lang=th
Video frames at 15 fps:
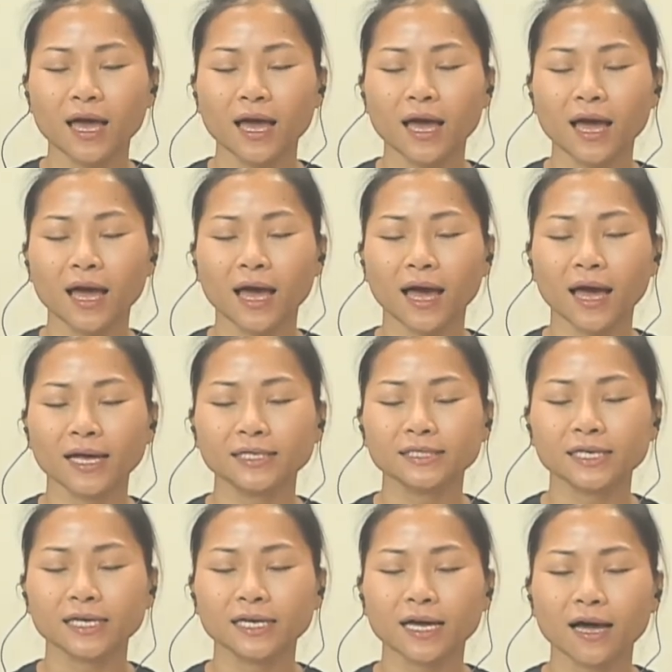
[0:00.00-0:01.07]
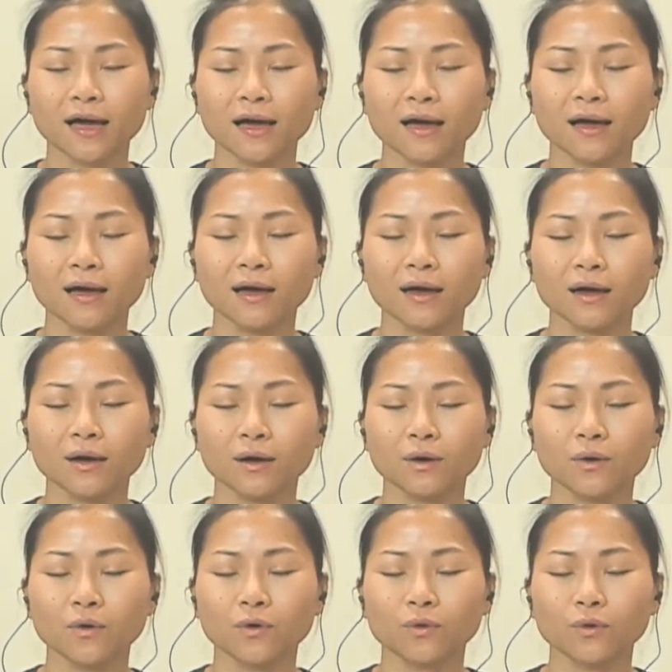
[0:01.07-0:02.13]
หายใจเข้า
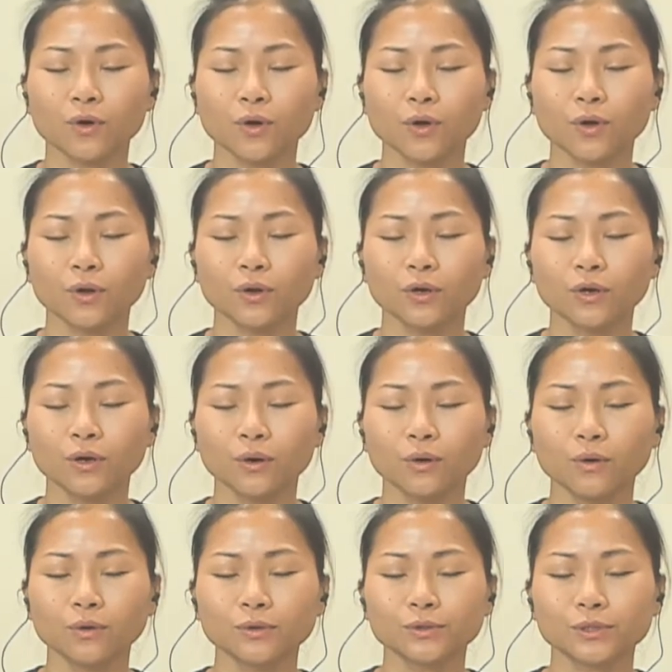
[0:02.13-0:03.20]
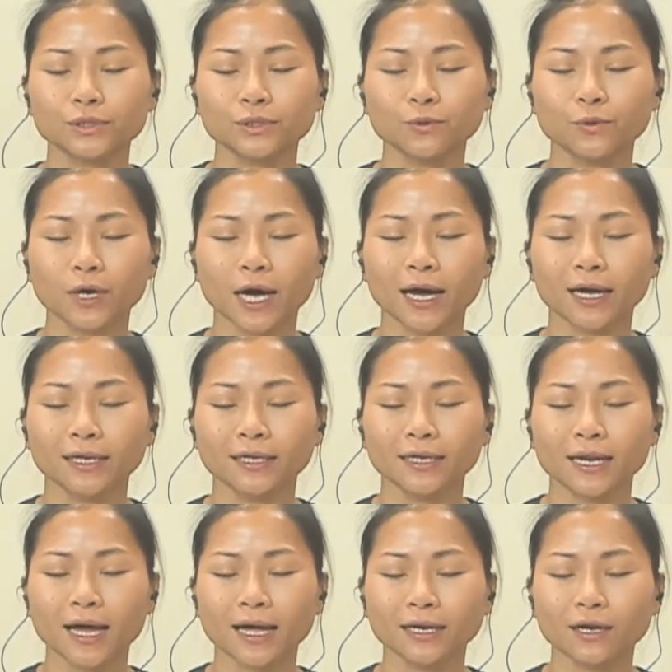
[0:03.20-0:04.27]
ลงสู่ขันห
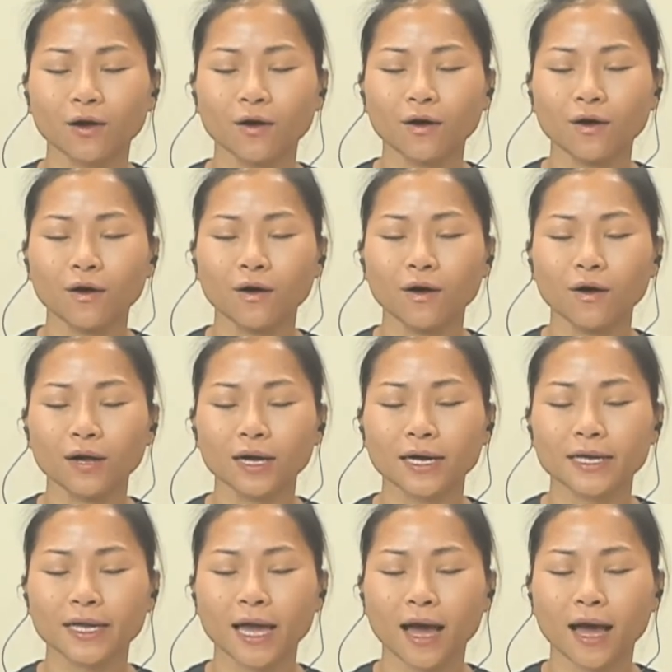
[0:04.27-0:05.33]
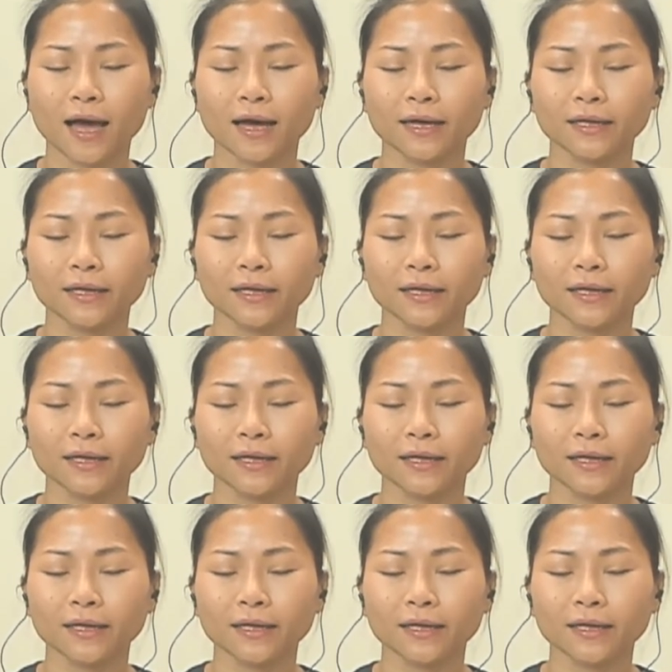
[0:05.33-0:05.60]
น้าท้องขยาย